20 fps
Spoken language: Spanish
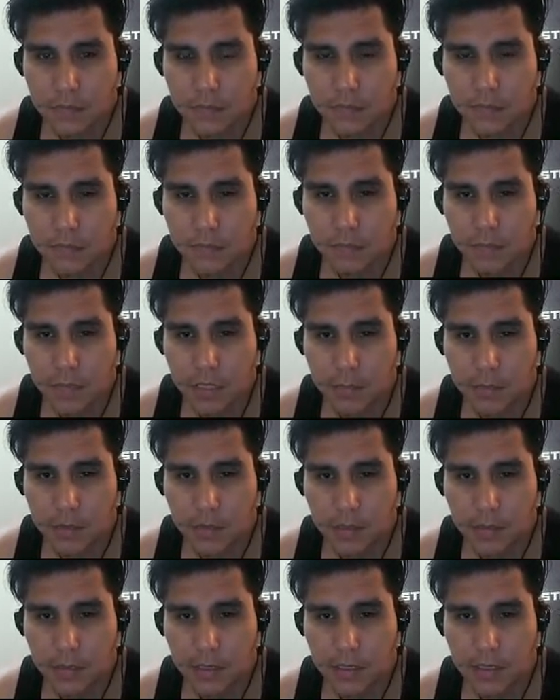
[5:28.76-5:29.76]
Esperamos
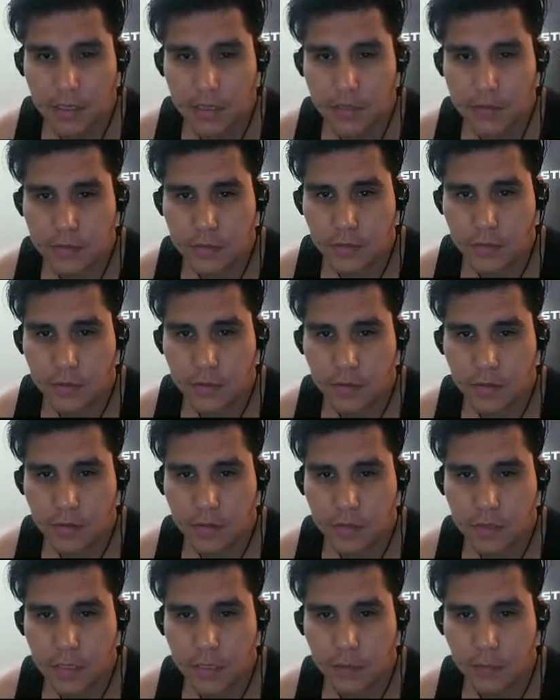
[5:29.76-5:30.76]
que aparezcan esos monos,
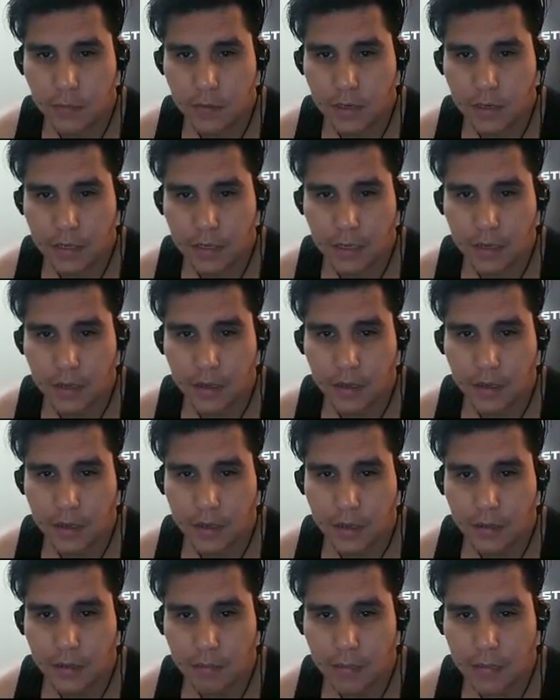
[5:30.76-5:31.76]
nos tiramos por aquí,
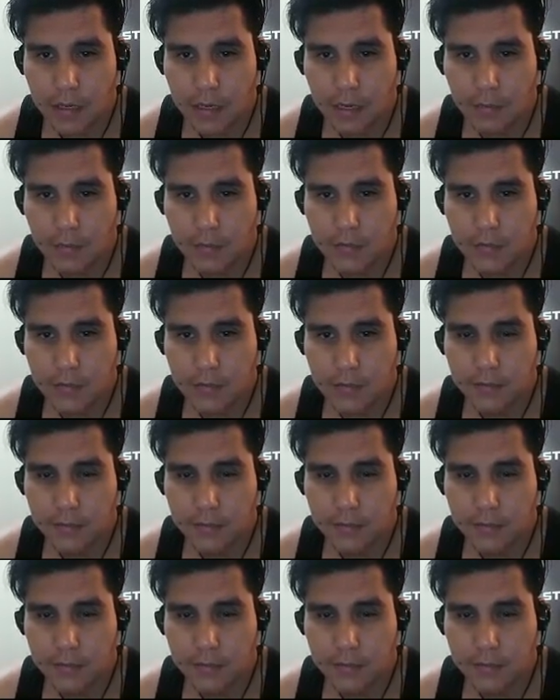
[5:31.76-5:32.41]
bajamos.